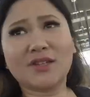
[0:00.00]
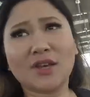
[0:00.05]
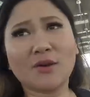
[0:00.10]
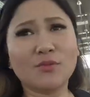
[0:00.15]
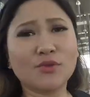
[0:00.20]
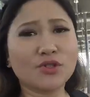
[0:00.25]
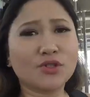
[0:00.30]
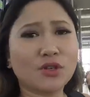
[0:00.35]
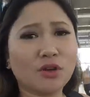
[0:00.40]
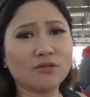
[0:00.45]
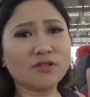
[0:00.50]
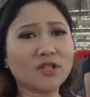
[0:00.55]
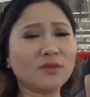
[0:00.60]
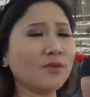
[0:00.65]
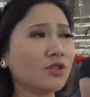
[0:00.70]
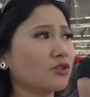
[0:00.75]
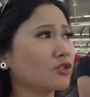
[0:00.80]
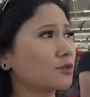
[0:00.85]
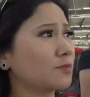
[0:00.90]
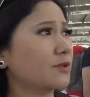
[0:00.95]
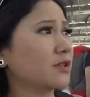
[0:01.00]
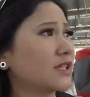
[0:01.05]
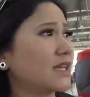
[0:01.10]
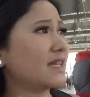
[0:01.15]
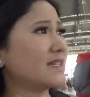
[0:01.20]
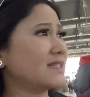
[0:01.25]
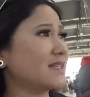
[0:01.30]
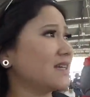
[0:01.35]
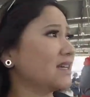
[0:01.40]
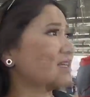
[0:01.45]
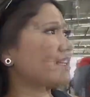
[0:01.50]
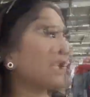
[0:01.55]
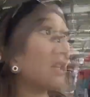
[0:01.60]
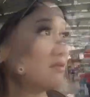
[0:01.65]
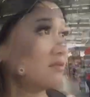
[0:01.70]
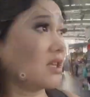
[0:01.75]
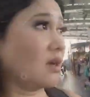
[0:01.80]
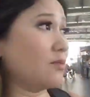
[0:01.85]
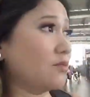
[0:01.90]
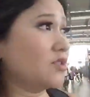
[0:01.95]
Temos 11 minutos pro trem sair, não
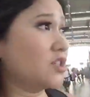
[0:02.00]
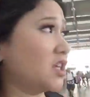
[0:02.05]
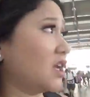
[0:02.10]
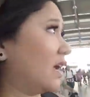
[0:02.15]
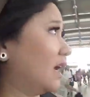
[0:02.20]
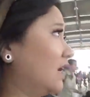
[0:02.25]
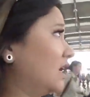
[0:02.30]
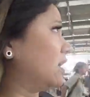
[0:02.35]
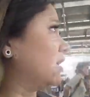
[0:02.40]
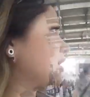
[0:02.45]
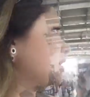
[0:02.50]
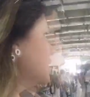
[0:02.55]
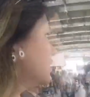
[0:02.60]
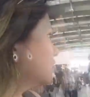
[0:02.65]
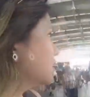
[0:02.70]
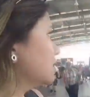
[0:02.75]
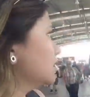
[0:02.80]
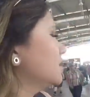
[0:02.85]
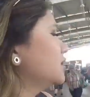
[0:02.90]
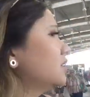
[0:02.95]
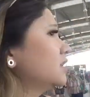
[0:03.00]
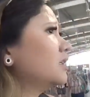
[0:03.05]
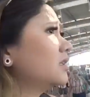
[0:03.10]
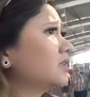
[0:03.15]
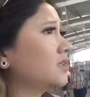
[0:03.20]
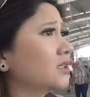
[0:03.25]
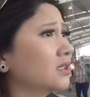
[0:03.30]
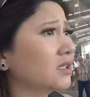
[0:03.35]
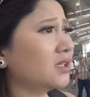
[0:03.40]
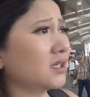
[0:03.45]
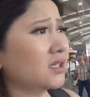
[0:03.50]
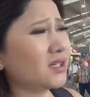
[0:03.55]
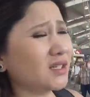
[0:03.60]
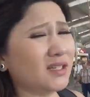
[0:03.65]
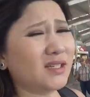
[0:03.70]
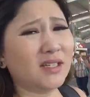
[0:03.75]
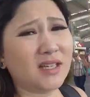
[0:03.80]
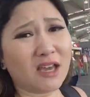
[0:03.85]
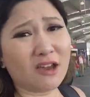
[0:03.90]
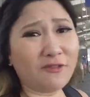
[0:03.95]
sabe onde é.
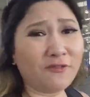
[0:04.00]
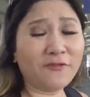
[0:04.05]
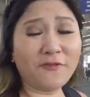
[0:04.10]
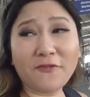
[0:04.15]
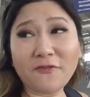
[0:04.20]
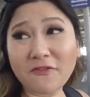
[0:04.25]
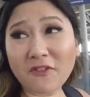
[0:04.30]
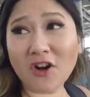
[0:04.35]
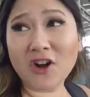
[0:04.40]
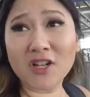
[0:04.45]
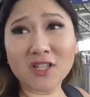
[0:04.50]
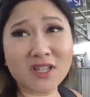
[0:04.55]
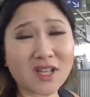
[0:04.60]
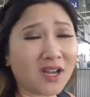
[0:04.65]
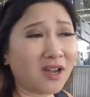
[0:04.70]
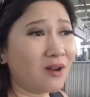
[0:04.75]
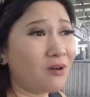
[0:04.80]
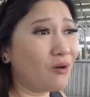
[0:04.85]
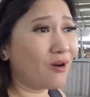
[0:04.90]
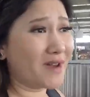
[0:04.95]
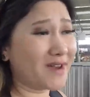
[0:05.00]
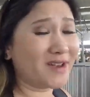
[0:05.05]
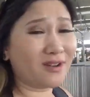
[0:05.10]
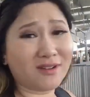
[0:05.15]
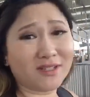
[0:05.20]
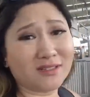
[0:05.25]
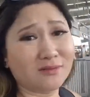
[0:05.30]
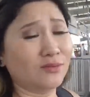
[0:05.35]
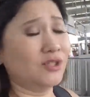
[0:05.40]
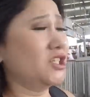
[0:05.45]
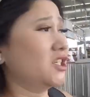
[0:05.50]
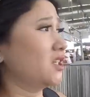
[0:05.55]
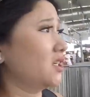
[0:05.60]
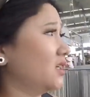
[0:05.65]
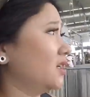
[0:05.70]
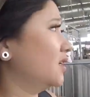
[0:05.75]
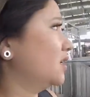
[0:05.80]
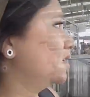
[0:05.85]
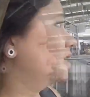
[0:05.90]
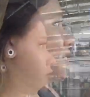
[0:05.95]
E é foda correr com essa mochila.